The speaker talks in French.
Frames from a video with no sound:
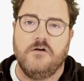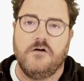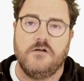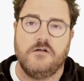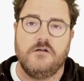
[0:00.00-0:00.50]

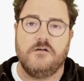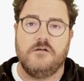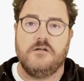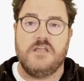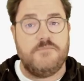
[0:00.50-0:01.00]

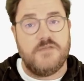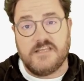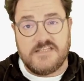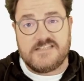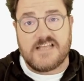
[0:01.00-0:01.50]
euh, eh
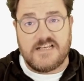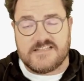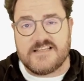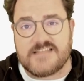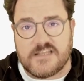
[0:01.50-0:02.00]
bien,
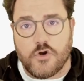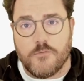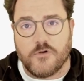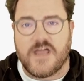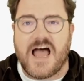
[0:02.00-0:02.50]
initialiser cette
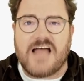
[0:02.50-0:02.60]
commande.